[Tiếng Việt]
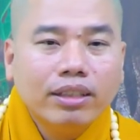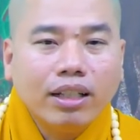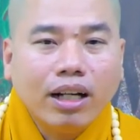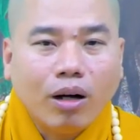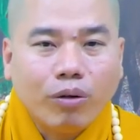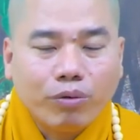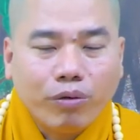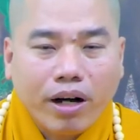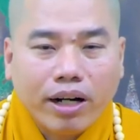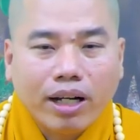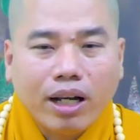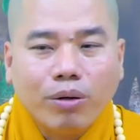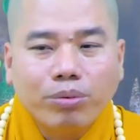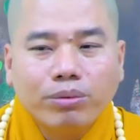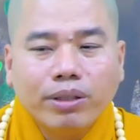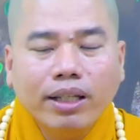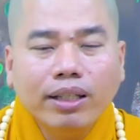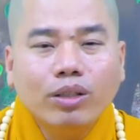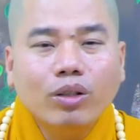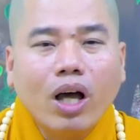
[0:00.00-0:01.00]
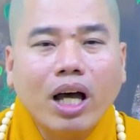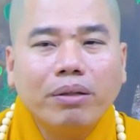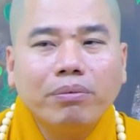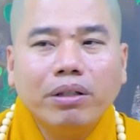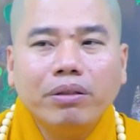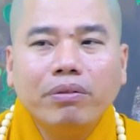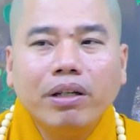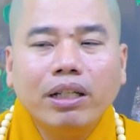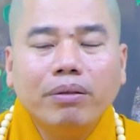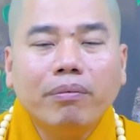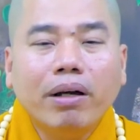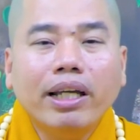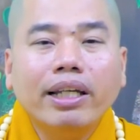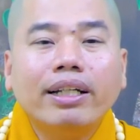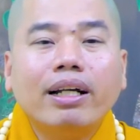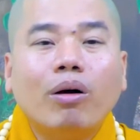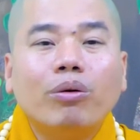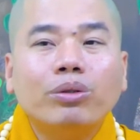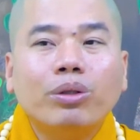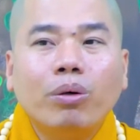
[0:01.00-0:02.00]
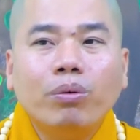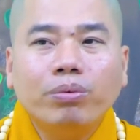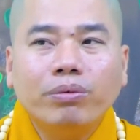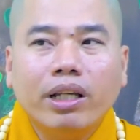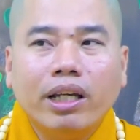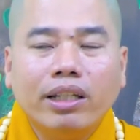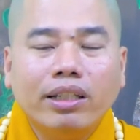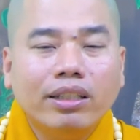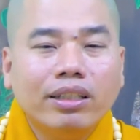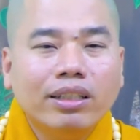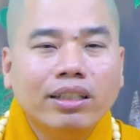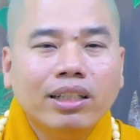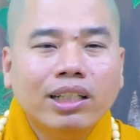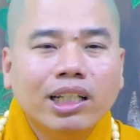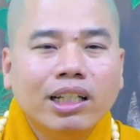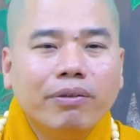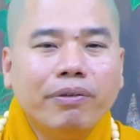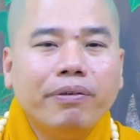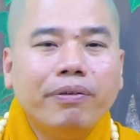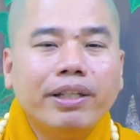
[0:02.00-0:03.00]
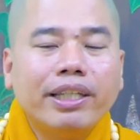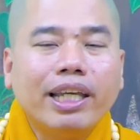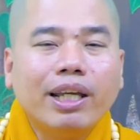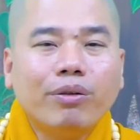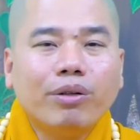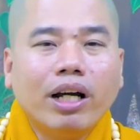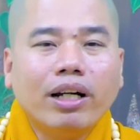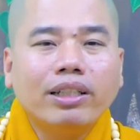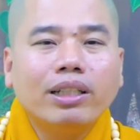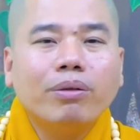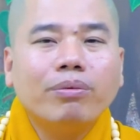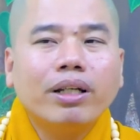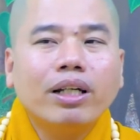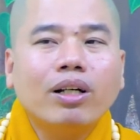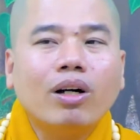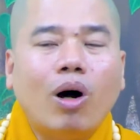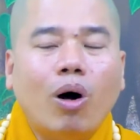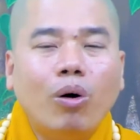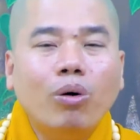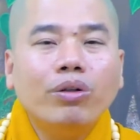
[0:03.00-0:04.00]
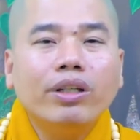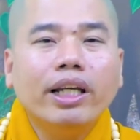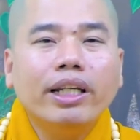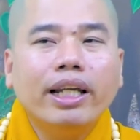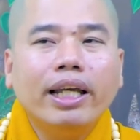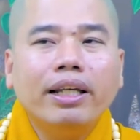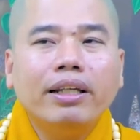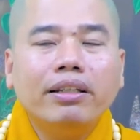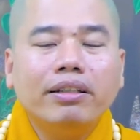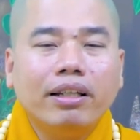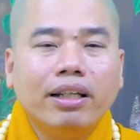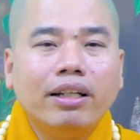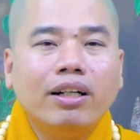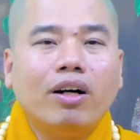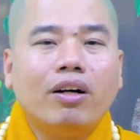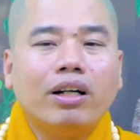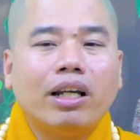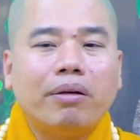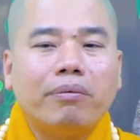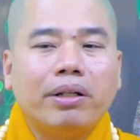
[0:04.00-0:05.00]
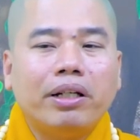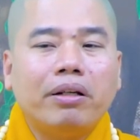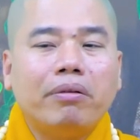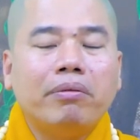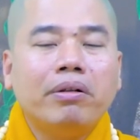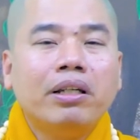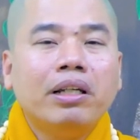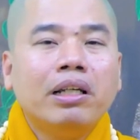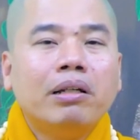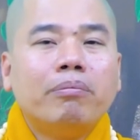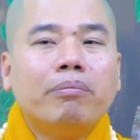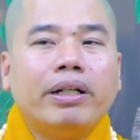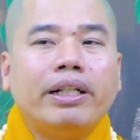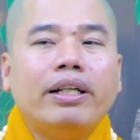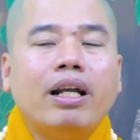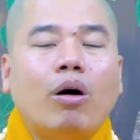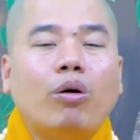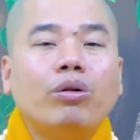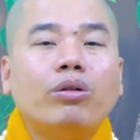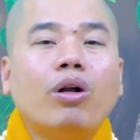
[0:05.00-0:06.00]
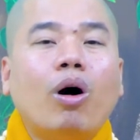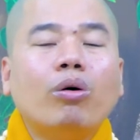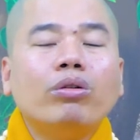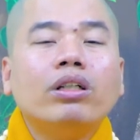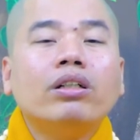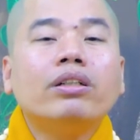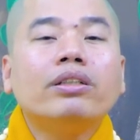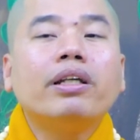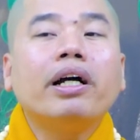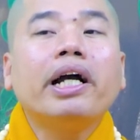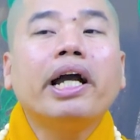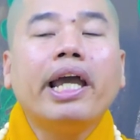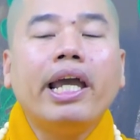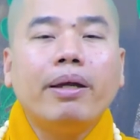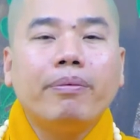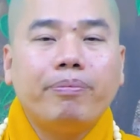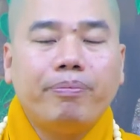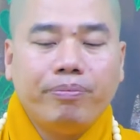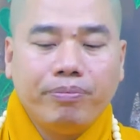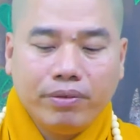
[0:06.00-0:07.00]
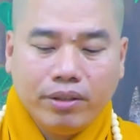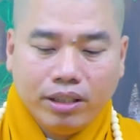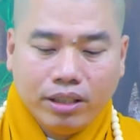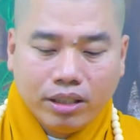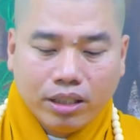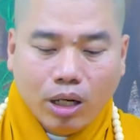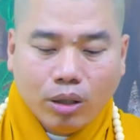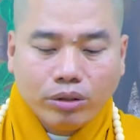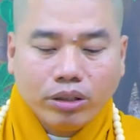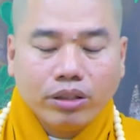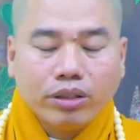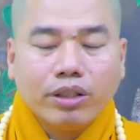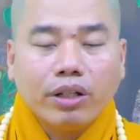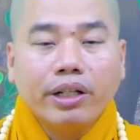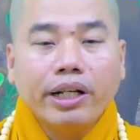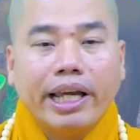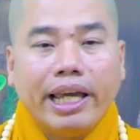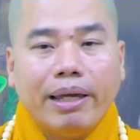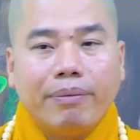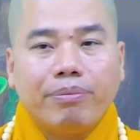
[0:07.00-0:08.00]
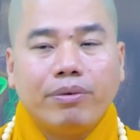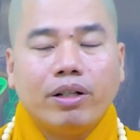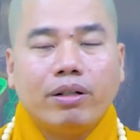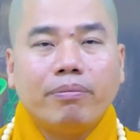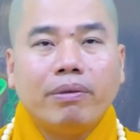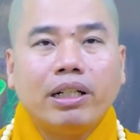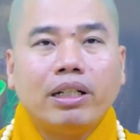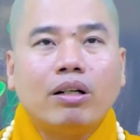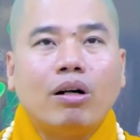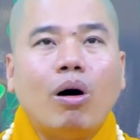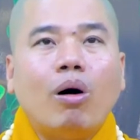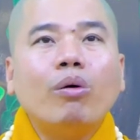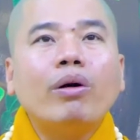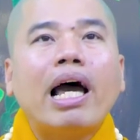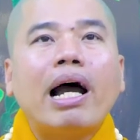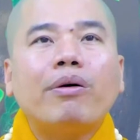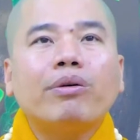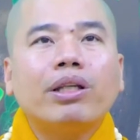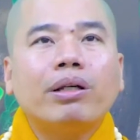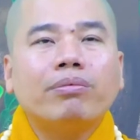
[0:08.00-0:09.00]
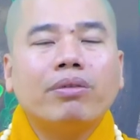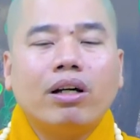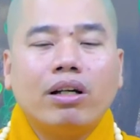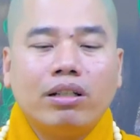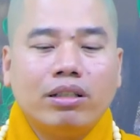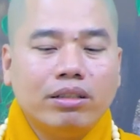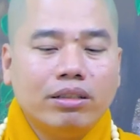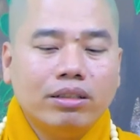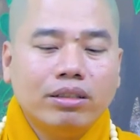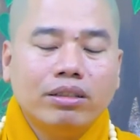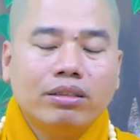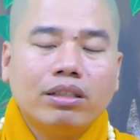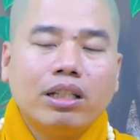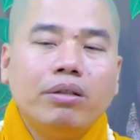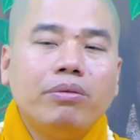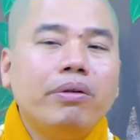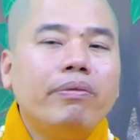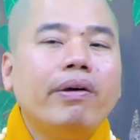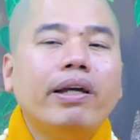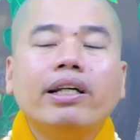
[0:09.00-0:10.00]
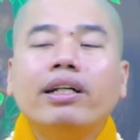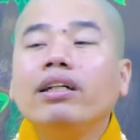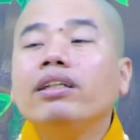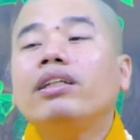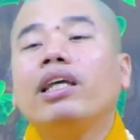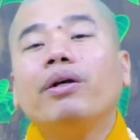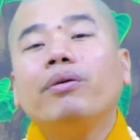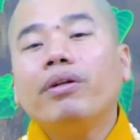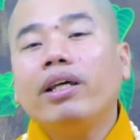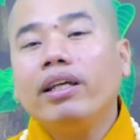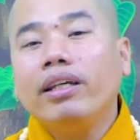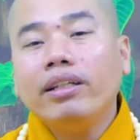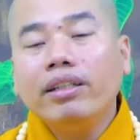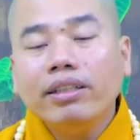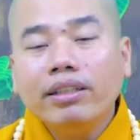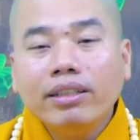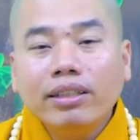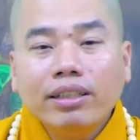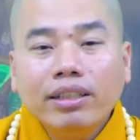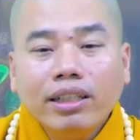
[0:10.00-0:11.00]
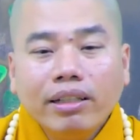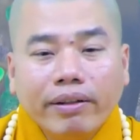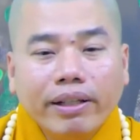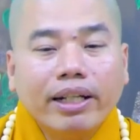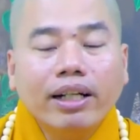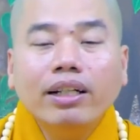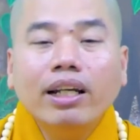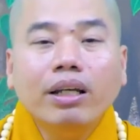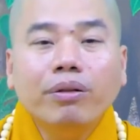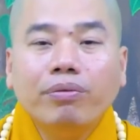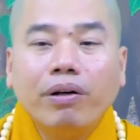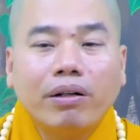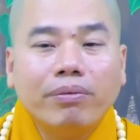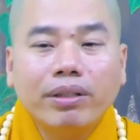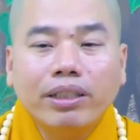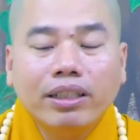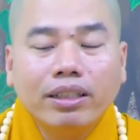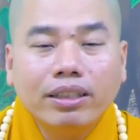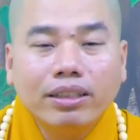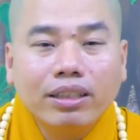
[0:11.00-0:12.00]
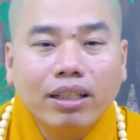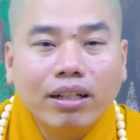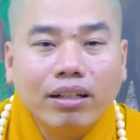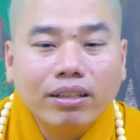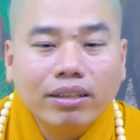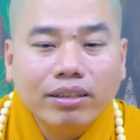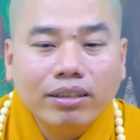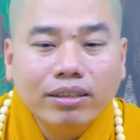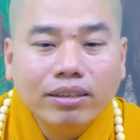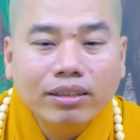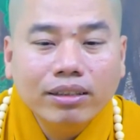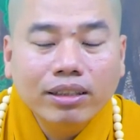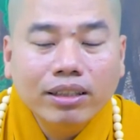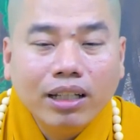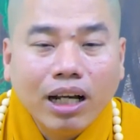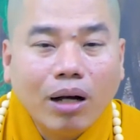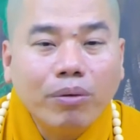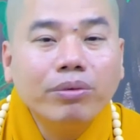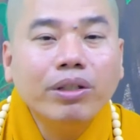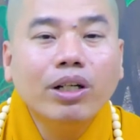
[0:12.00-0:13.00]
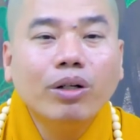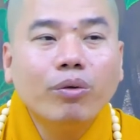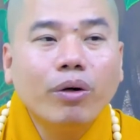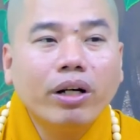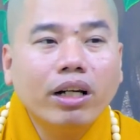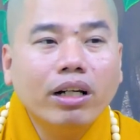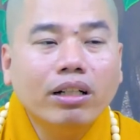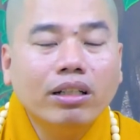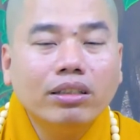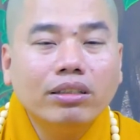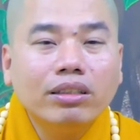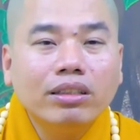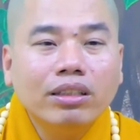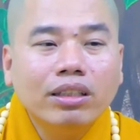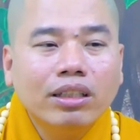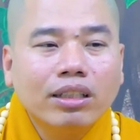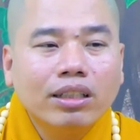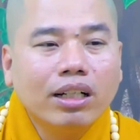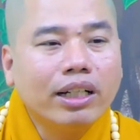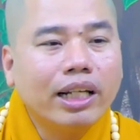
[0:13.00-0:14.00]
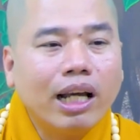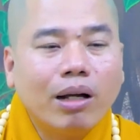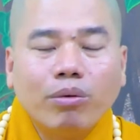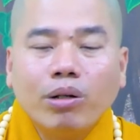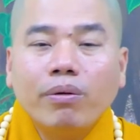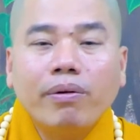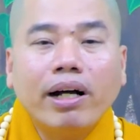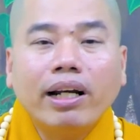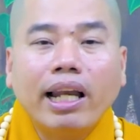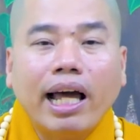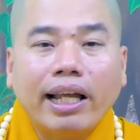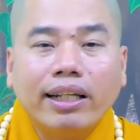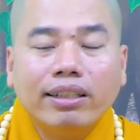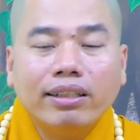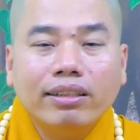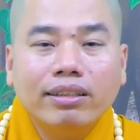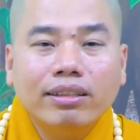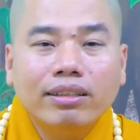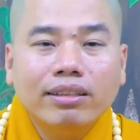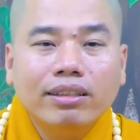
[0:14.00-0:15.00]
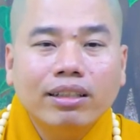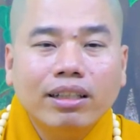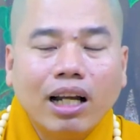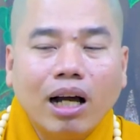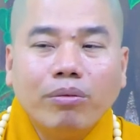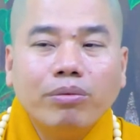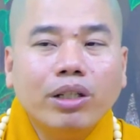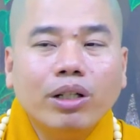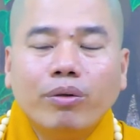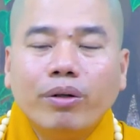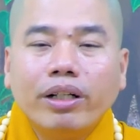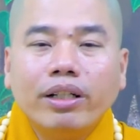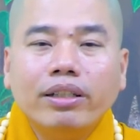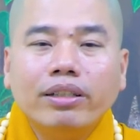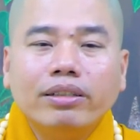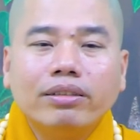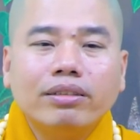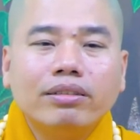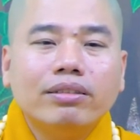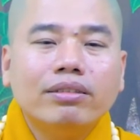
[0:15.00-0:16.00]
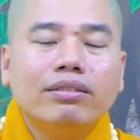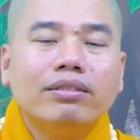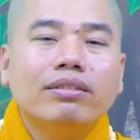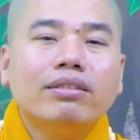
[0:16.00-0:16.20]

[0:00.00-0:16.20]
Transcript: nó học Phật là học trí tuệ bởi vì bị câu thúc gì vì vì chịu đựng trong cái khổ gì đi để gọi là mình mình đổ, đổ thừa cho nghiệp đổ thừa cho nghiệp rồi mình khổ đau trong đó thì quý vị cứ chịu đi thì cứ niệm Phật bình thường thôi không vượt qua được người này không có bản lãnh không vượt qua được